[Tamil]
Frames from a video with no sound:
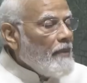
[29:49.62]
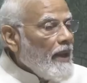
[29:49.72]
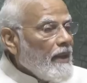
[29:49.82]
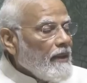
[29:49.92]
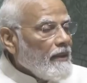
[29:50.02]

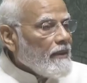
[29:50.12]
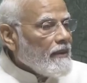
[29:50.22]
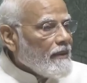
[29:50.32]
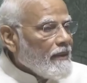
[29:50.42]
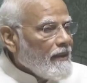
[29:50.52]
நாம்
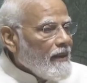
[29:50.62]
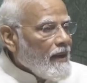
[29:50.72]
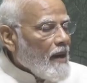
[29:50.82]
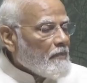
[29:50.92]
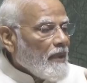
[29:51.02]

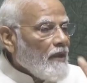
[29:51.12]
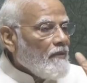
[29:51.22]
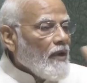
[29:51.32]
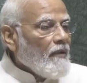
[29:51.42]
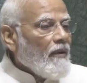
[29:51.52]
நமது
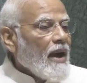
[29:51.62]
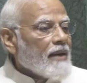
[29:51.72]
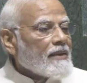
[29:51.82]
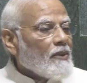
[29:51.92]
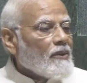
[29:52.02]

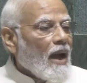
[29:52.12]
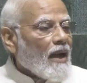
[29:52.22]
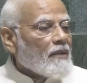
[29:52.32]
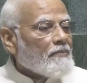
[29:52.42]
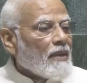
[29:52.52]
வழிமுறைகளால்
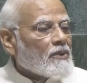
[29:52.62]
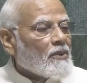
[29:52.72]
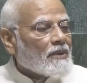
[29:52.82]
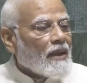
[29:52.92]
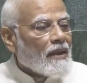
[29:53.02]
எடுத்துக்காட்டாக
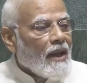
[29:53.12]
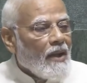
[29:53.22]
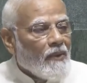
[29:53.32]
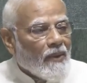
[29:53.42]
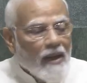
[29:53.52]
விளங்க
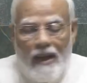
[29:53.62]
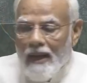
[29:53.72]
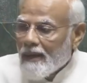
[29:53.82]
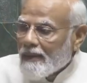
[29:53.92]
வேண்டும்